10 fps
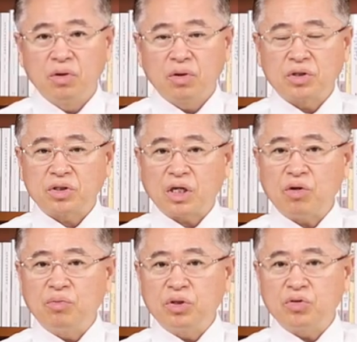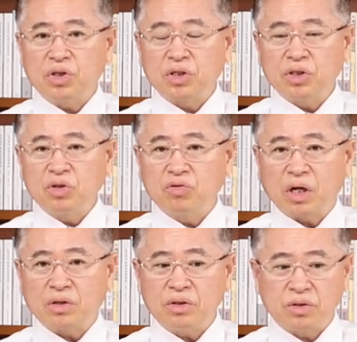그래서 자유민주주의
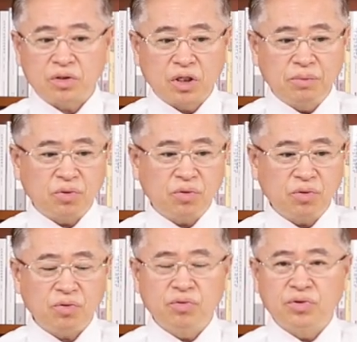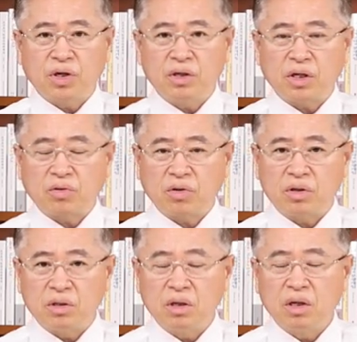선진국가들은 전부 윤석열
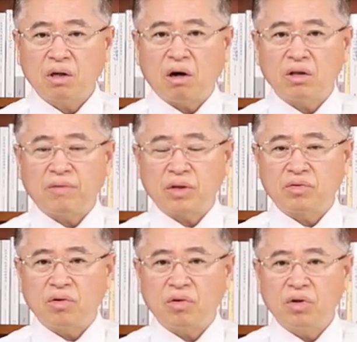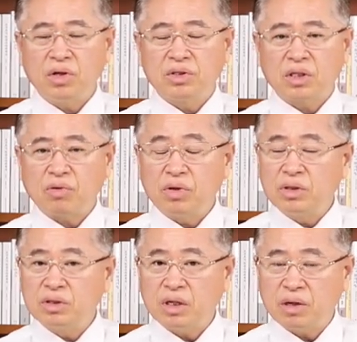대통령을 카운터파트로 인정하고
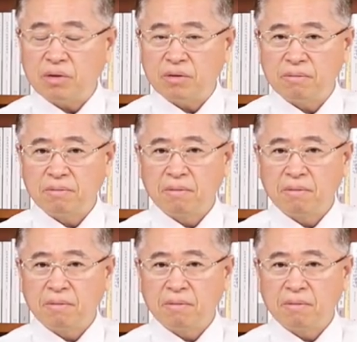있는 거예요.